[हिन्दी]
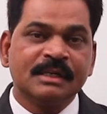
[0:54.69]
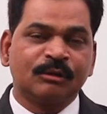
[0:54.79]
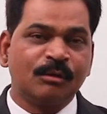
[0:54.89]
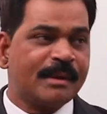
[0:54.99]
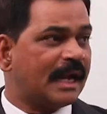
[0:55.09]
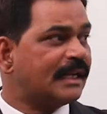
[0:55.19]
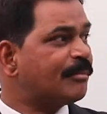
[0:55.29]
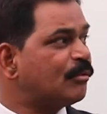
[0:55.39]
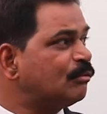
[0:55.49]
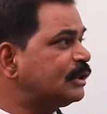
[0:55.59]
तो मैं आज
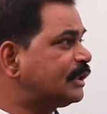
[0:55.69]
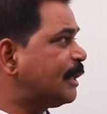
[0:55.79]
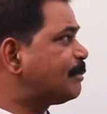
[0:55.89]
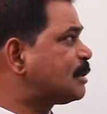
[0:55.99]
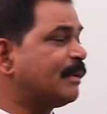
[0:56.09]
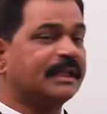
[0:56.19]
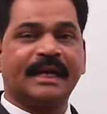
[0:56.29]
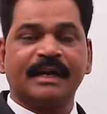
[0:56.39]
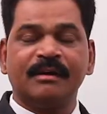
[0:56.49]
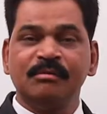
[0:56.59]
आपको कुछ टिप्स बता
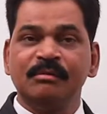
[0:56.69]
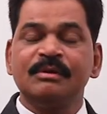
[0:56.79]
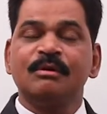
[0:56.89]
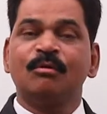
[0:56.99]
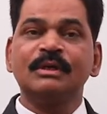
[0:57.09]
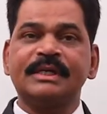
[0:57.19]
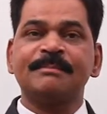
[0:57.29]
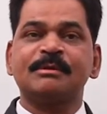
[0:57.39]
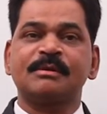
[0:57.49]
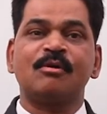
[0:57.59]
रहा हूँ उन
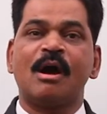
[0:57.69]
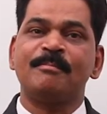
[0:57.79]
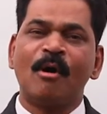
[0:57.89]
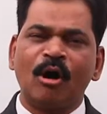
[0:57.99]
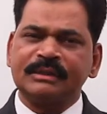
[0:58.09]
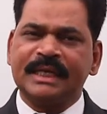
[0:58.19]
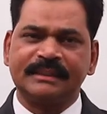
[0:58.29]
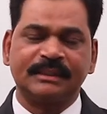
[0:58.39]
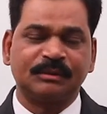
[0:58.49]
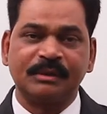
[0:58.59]
टिप्स को आप बहुत
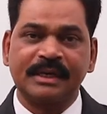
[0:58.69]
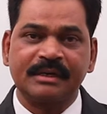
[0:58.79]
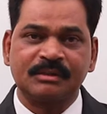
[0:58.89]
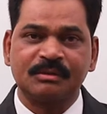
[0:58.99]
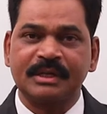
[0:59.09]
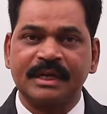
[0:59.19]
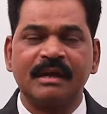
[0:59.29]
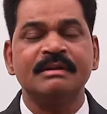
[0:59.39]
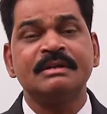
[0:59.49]
ध्यान से सुनिएगा